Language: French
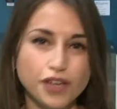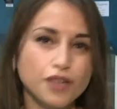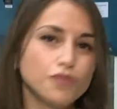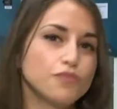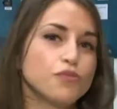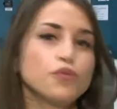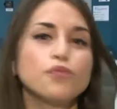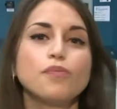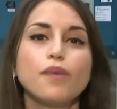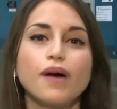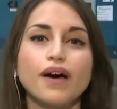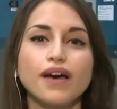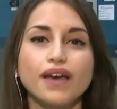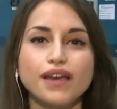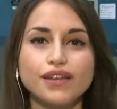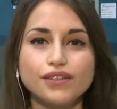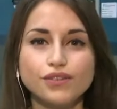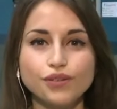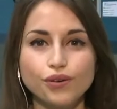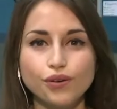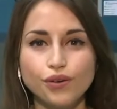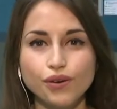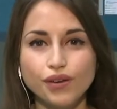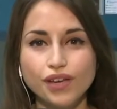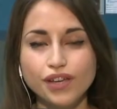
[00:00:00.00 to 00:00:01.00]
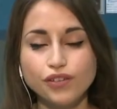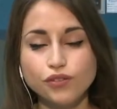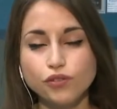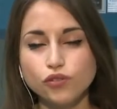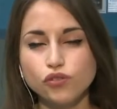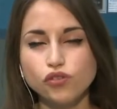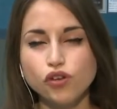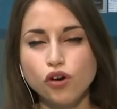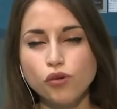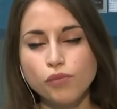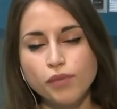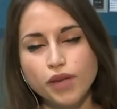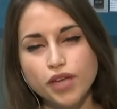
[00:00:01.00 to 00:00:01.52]
il peut paraître
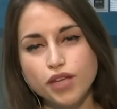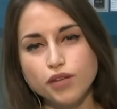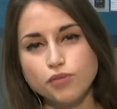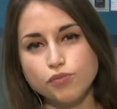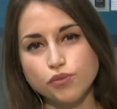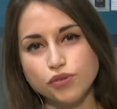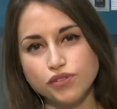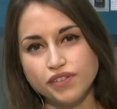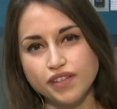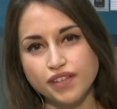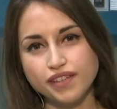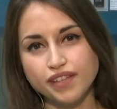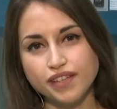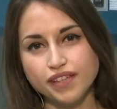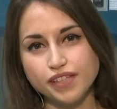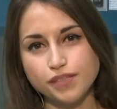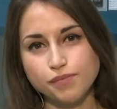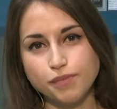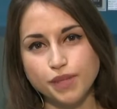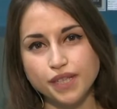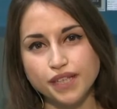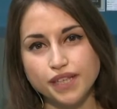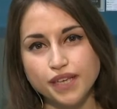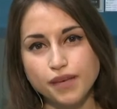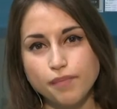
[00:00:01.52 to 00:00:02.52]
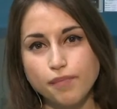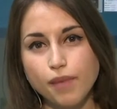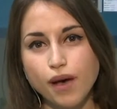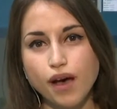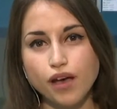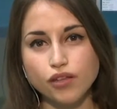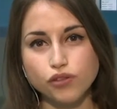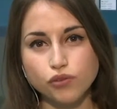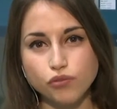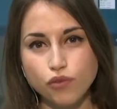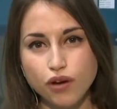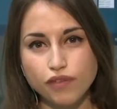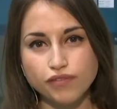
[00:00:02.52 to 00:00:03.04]
étonnant, mais il peut être expliqué
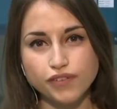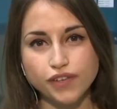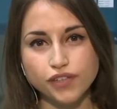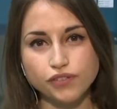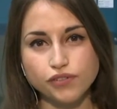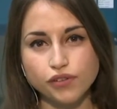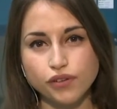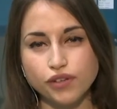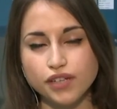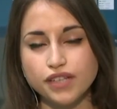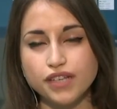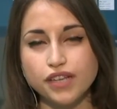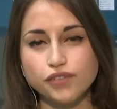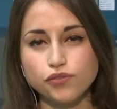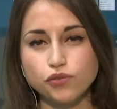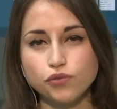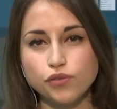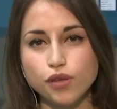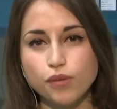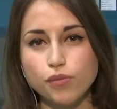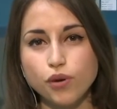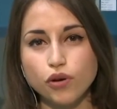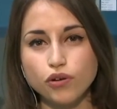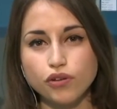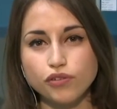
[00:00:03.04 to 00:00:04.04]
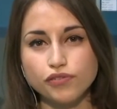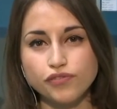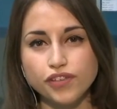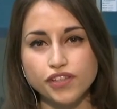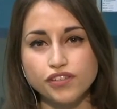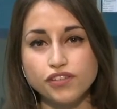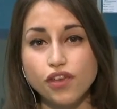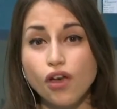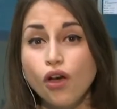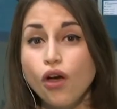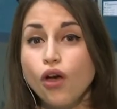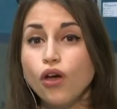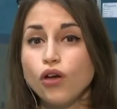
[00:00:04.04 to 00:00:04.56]
par trois facteurs. Il y a tout d'abord le
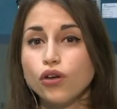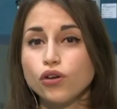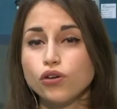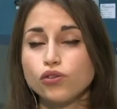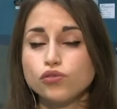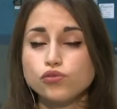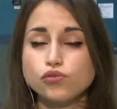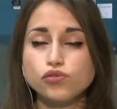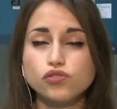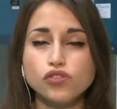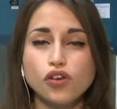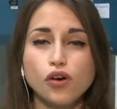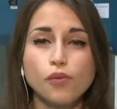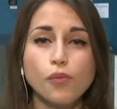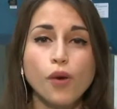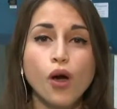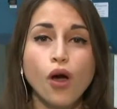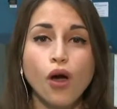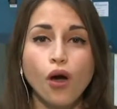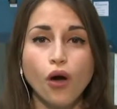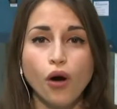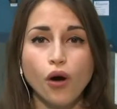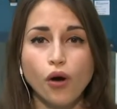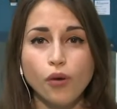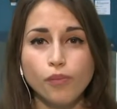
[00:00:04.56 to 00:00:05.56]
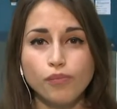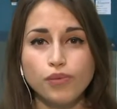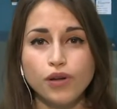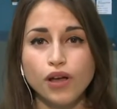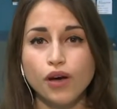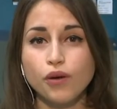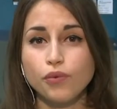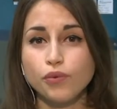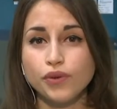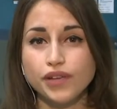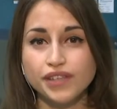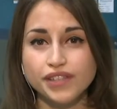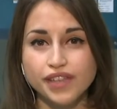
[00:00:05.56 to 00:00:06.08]
fait que nous sommes en plein
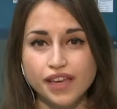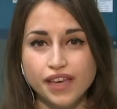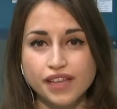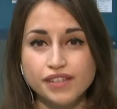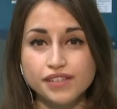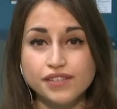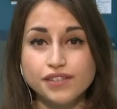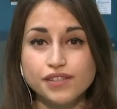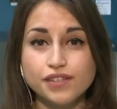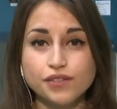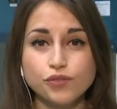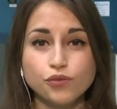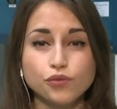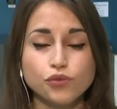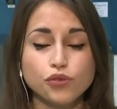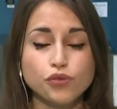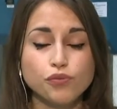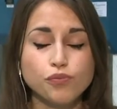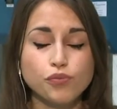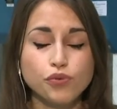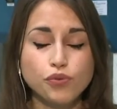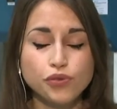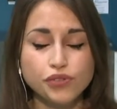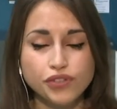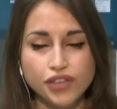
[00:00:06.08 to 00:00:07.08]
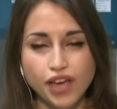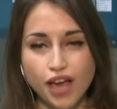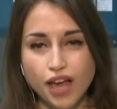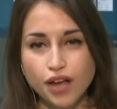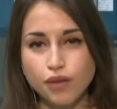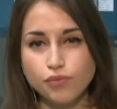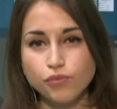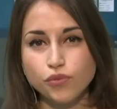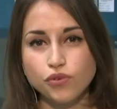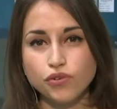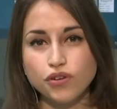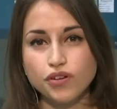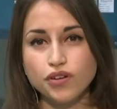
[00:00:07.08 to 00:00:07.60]
week-end, c'est donc plus
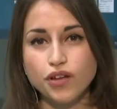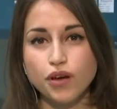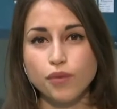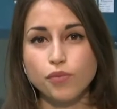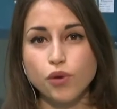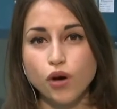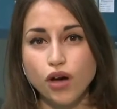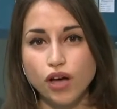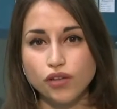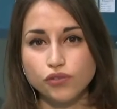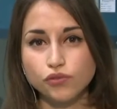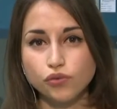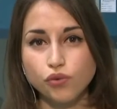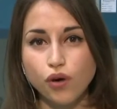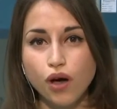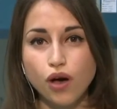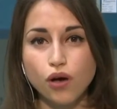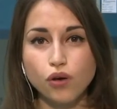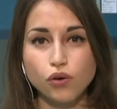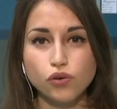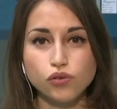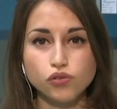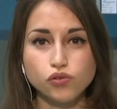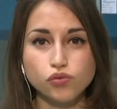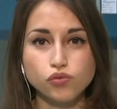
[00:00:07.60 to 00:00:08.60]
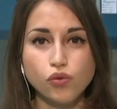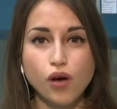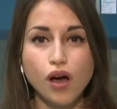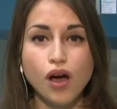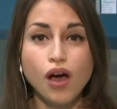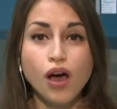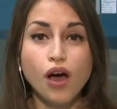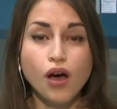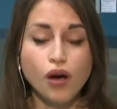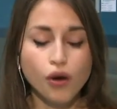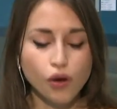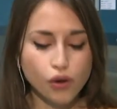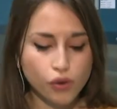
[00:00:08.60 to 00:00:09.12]
calme, le laboratoire reçoit
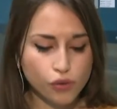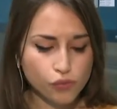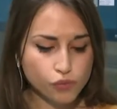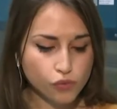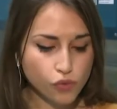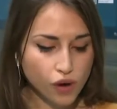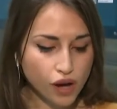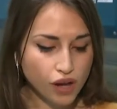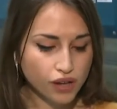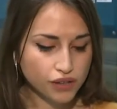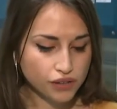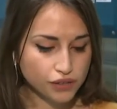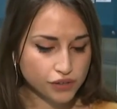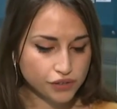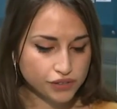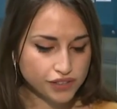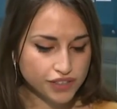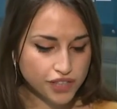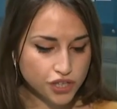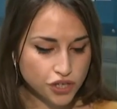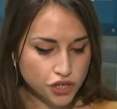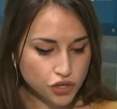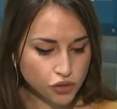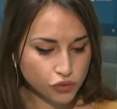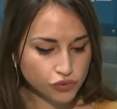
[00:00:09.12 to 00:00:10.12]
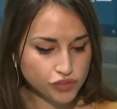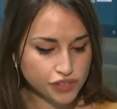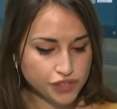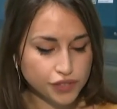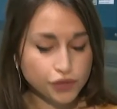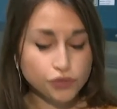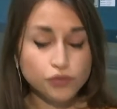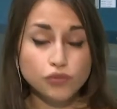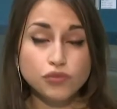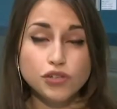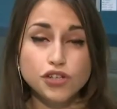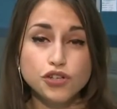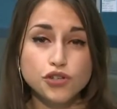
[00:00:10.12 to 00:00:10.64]
euh, moins euh,
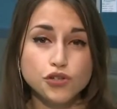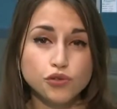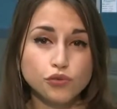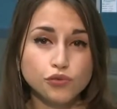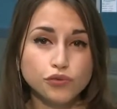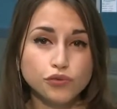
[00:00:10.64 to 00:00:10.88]
d'échantillons, les,